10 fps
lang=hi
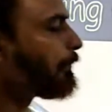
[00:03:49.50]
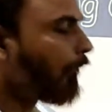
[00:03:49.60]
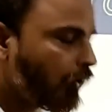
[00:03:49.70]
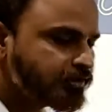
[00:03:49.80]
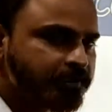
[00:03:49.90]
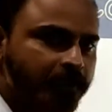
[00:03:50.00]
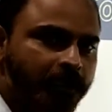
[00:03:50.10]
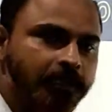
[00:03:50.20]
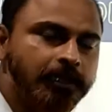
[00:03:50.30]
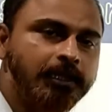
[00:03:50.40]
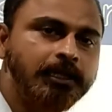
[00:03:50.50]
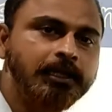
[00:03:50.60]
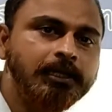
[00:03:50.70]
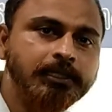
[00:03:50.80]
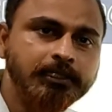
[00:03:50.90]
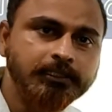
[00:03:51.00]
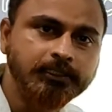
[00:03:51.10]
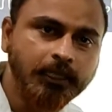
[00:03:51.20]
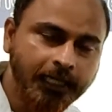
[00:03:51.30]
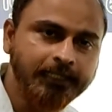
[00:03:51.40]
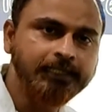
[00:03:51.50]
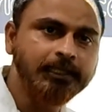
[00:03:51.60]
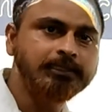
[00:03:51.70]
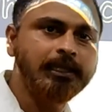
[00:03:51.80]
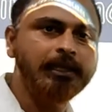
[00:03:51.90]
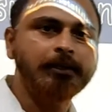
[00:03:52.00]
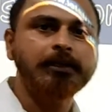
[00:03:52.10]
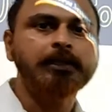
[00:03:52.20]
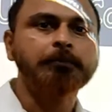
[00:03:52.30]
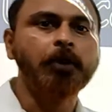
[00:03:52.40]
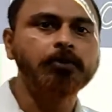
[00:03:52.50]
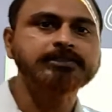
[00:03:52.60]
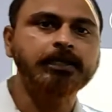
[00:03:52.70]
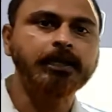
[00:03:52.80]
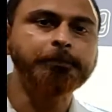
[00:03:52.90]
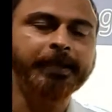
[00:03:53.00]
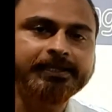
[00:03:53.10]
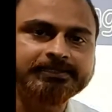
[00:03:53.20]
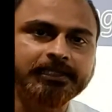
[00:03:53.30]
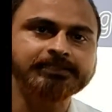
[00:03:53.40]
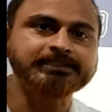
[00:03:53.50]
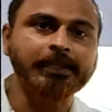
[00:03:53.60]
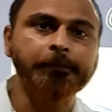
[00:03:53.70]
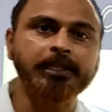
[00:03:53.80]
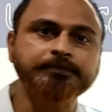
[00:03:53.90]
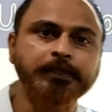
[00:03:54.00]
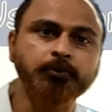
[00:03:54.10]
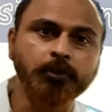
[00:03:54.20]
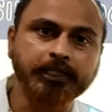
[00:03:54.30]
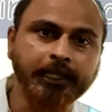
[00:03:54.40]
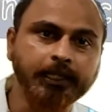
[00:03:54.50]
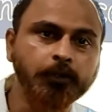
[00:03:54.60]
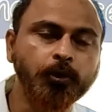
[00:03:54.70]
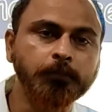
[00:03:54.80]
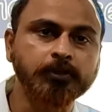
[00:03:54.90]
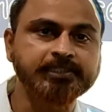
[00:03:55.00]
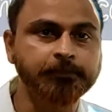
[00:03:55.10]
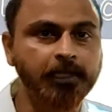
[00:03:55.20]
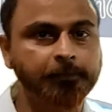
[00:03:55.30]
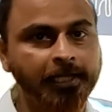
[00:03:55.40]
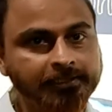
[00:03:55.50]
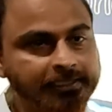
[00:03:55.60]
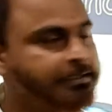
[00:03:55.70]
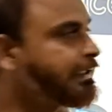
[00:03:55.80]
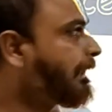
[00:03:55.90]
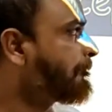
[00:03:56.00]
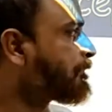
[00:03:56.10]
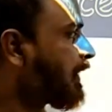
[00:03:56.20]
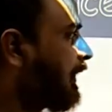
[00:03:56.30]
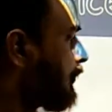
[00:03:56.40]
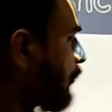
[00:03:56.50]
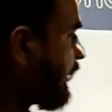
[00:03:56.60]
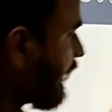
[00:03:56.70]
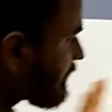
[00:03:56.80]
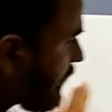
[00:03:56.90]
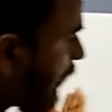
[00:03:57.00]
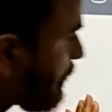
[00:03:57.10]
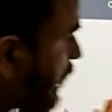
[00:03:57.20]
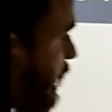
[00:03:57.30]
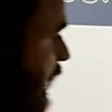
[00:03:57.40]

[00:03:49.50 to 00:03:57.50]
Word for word: बहुत सारा आइडिया था बहुत सारा बेस था जिसके बेस पर दो ट्रायंगल को हम लोग सिमिलर मानते थे तो ये सब आपका